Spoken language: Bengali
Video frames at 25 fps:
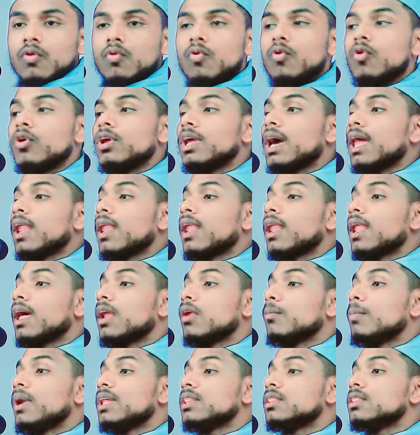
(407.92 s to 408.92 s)
ওই
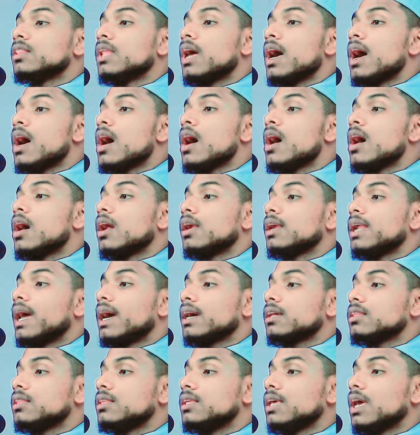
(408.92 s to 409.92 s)
আল্লাহর বান্দা
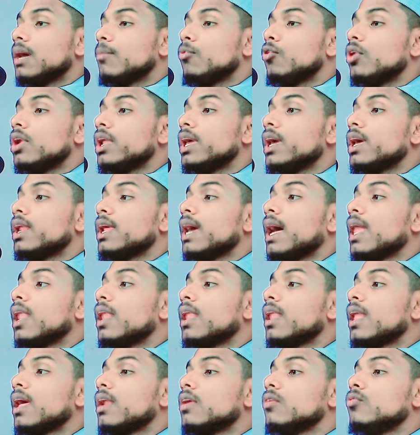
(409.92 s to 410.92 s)
ডাক দিয়া বলে রে
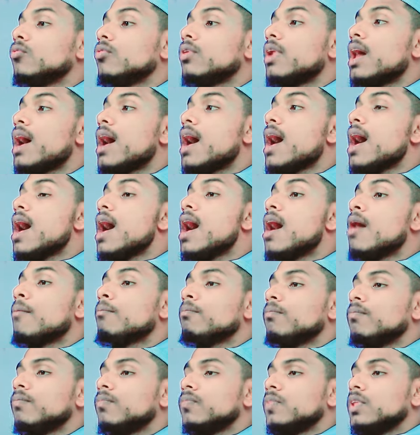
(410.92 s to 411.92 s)
আল্লাহর গুলাম
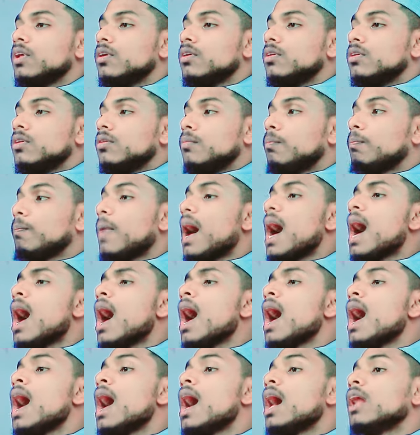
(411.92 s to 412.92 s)

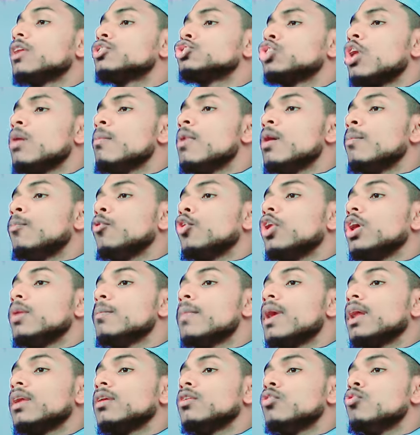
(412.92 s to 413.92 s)
পাহাড়
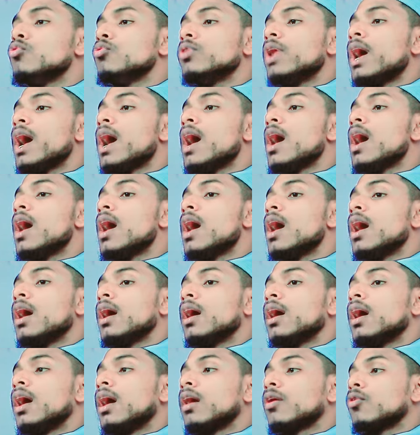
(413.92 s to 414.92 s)
সমপরিমাণ গুণা
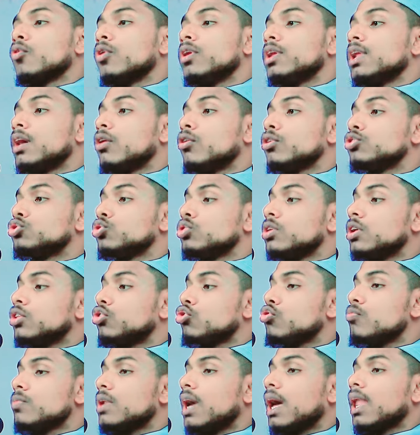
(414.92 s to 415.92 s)
কইরাও যদি
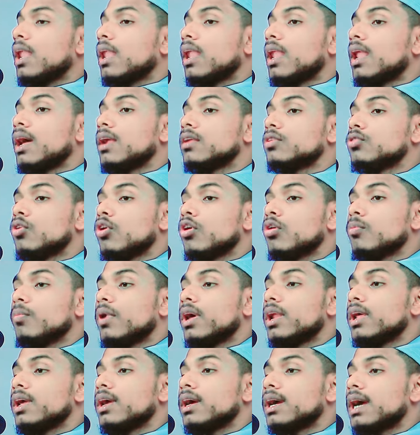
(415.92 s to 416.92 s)
তুমি আল্লাহর
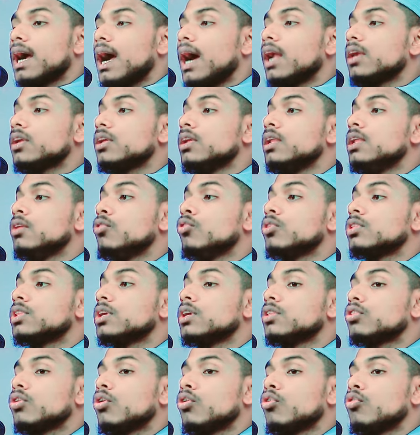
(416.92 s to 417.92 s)
দরবারে খাটি নিয়তে
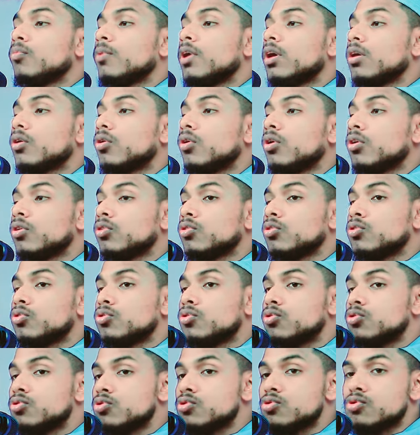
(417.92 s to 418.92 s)
তওবা করো
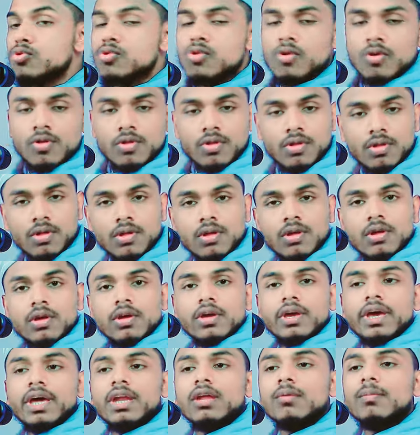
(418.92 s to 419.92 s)

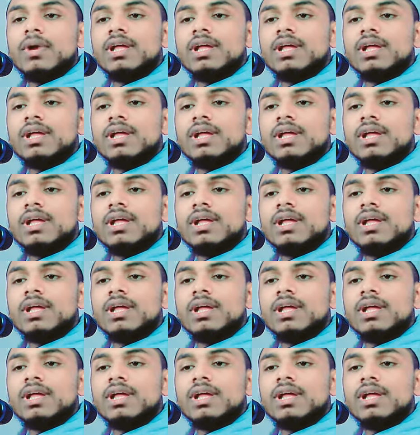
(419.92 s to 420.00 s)
এরে